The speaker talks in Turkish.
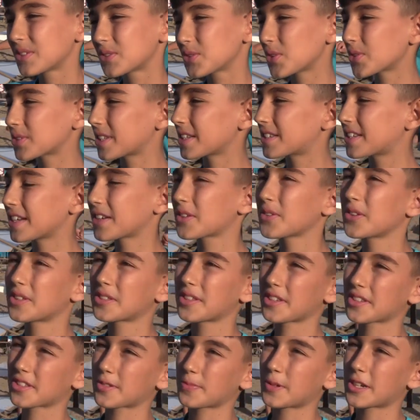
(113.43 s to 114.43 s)
Çok teşekkür
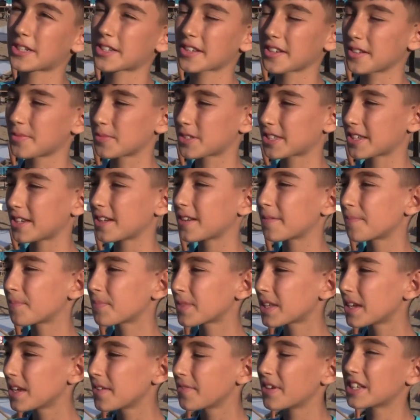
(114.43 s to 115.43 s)
ederiz başkanımıza.
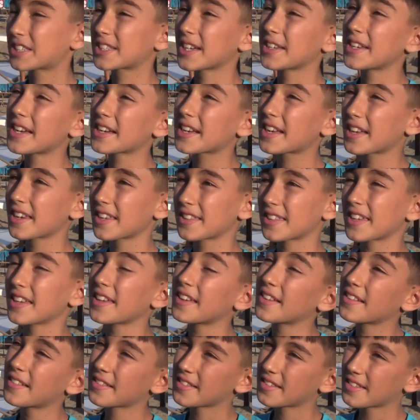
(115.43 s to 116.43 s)
Ve
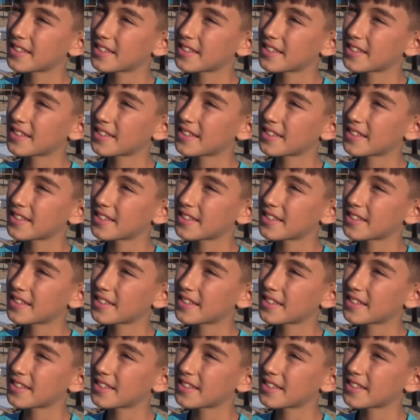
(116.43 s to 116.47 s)
Çanakkale'de